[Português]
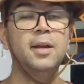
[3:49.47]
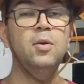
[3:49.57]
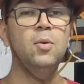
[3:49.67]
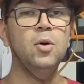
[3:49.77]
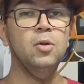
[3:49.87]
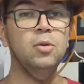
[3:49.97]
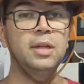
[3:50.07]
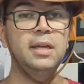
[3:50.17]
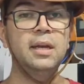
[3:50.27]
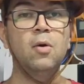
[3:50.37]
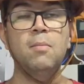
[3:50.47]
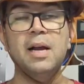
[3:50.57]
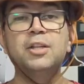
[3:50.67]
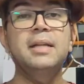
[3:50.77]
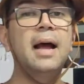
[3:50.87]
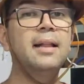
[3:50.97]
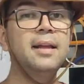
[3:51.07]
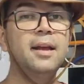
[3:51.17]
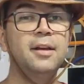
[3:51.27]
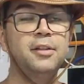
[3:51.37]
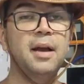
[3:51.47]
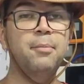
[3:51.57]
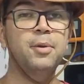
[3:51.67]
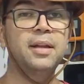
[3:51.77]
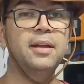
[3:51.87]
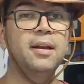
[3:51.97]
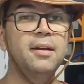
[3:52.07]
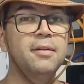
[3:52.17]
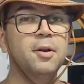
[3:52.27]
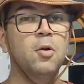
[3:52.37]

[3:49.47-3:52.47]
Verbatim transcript: e no outro dia ou mais tarde já poder